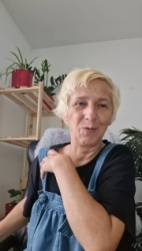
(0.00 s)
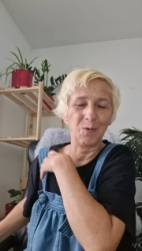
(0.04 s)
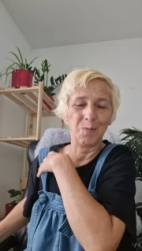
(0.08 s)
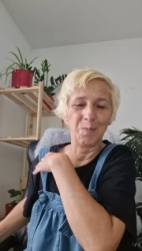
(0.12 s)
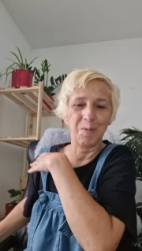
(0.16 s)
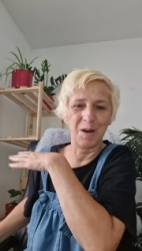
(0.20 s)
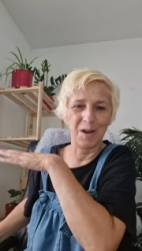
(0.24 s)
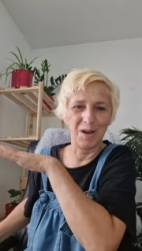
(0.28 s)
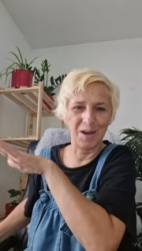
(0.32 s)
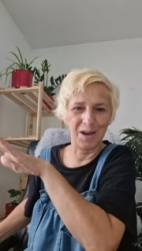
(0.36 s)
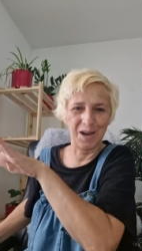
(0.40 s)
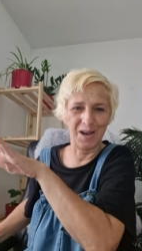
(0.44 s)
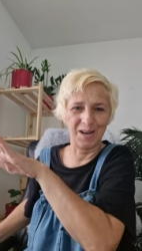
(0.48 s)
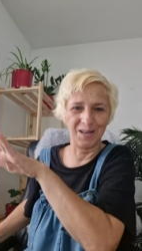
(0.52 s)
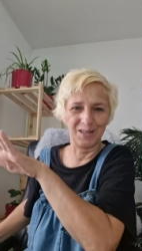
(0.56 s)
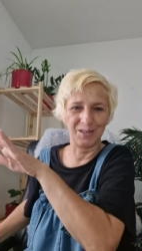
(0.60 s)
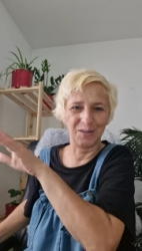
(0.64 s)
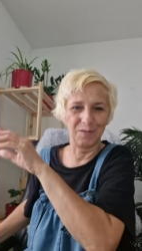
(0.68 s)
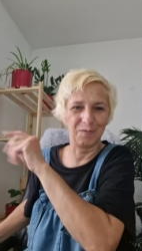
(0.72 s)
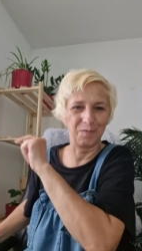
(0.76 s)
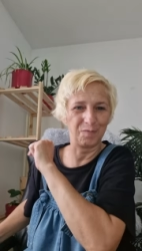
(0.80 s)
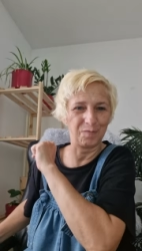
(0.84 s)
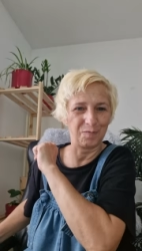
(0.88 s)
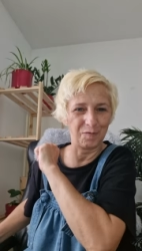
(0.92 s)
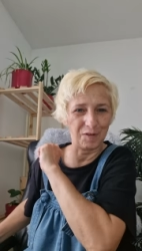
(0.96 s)
wo man eins
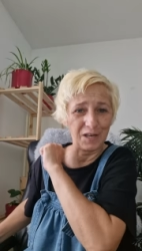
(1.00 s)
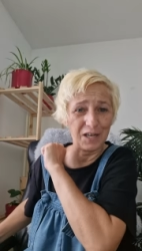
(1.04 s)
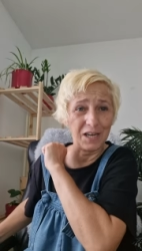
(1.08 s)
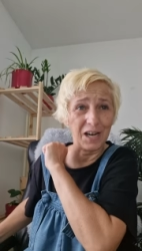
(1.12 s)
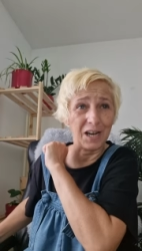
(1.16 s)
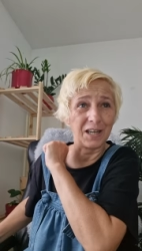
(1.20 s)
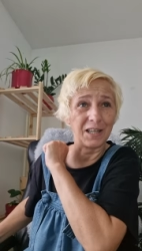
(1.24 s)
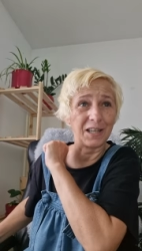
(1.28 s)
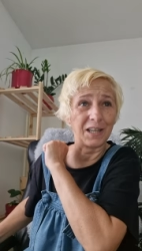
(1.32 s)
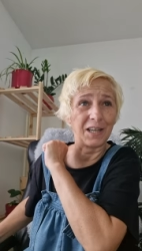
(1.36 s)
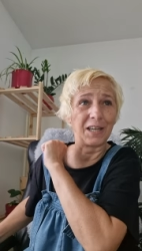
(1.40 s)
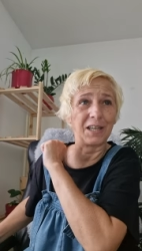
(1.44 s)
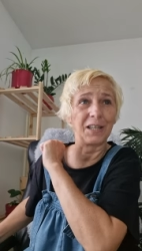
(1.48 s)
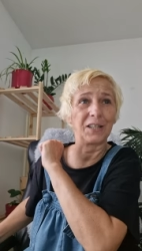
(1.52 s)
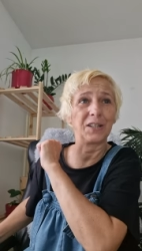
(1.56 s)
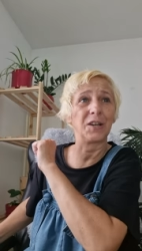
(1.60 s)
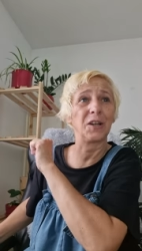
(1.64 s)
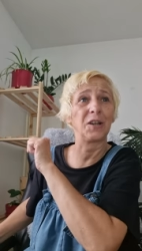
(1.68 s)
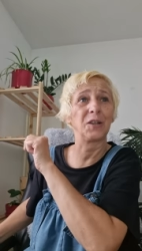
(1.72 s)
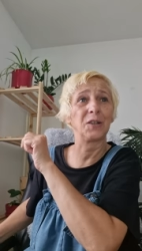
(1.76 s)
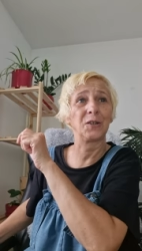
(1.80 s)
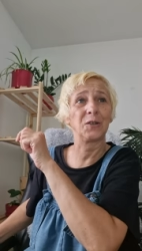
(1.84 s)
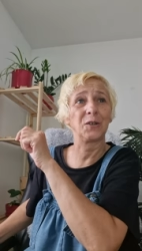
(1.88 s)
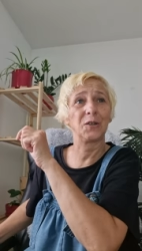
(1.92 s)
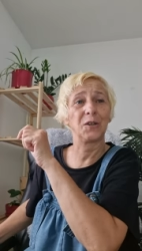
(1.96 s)
auf den Finger gekriegt
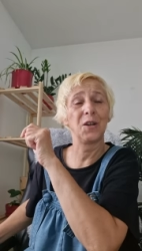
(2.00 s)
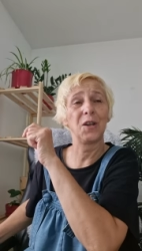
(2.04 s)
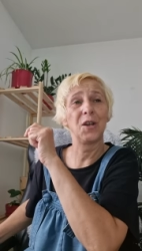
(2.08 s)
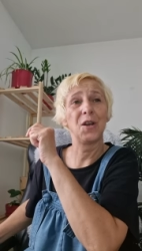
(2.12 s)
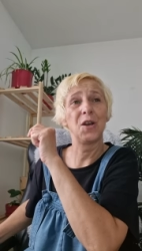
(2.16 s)
hat